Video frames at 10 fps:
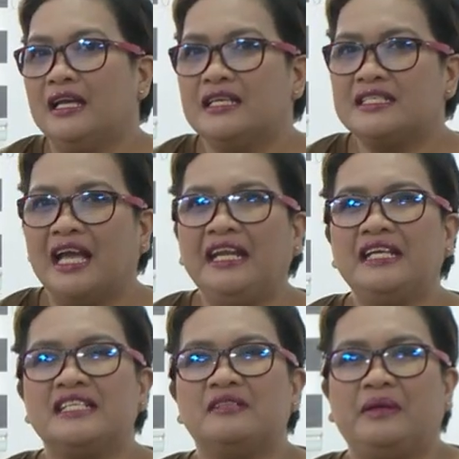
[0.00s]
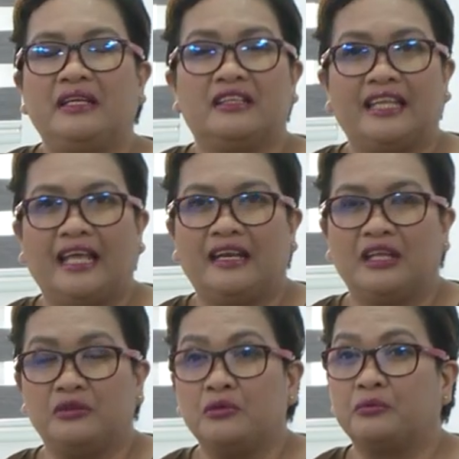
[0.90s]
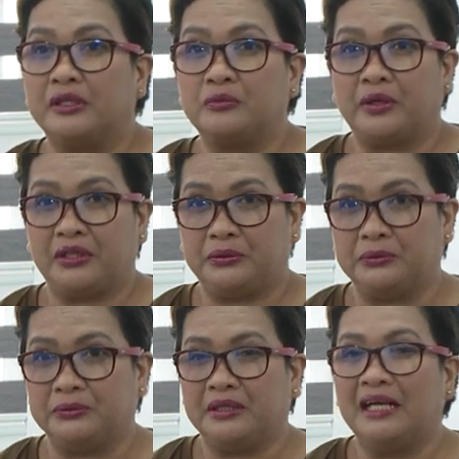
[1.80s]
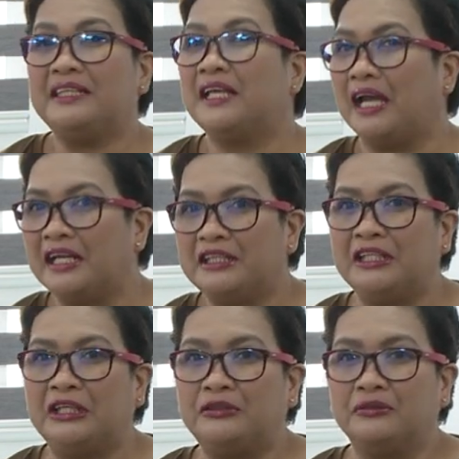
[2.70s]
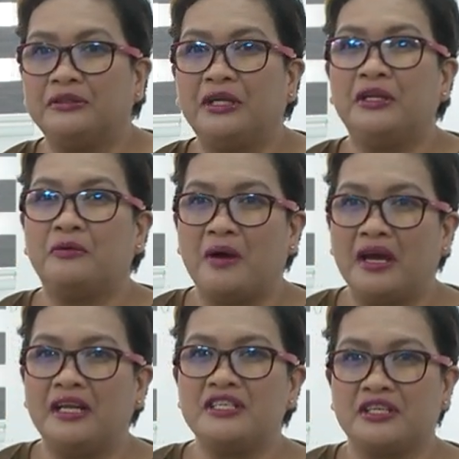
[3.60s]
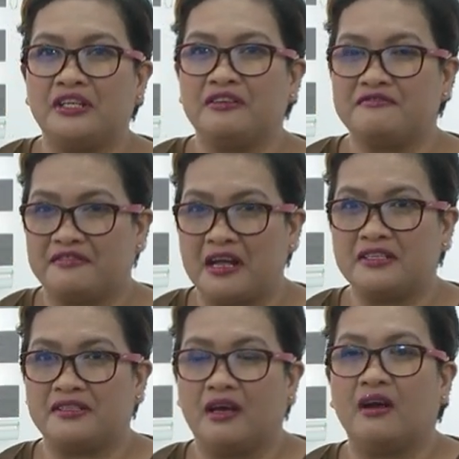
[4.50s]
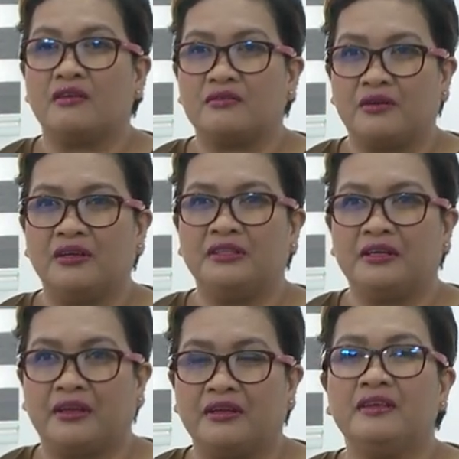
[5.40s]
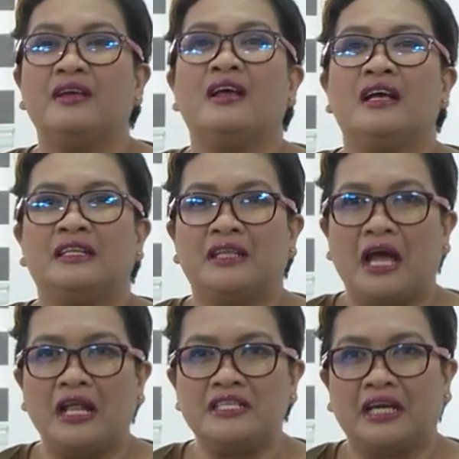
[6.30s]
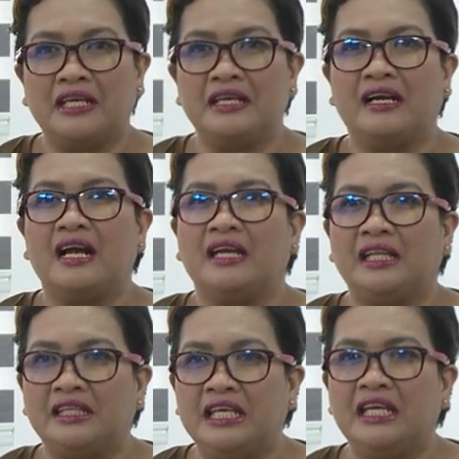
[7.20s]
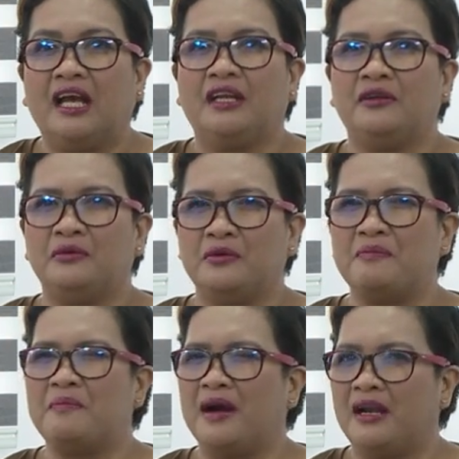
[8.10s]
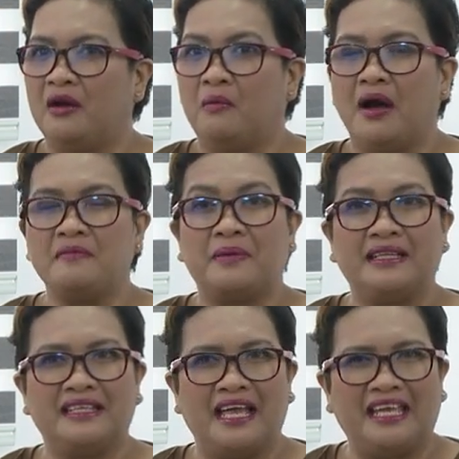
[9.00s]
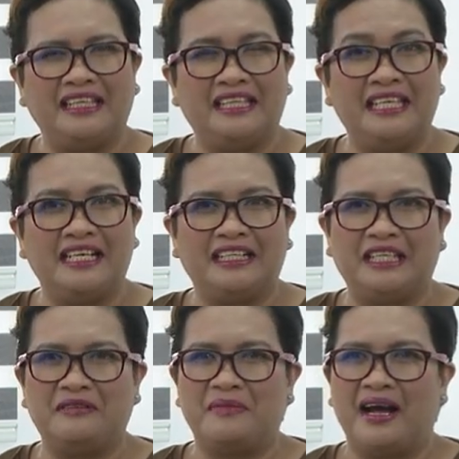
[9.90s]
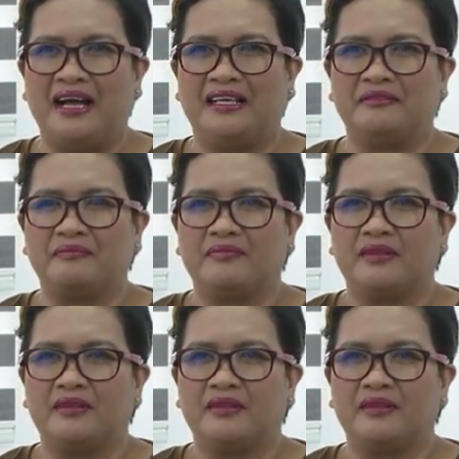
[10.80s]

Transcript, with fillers: Siya ay nagsilbing lieutenant noong World War II at dahil dito, ginawaran siya ng France ng Croix de Guerre dahil sa kanyang kagitingan noong pangalawang pandaigdigang digmaan.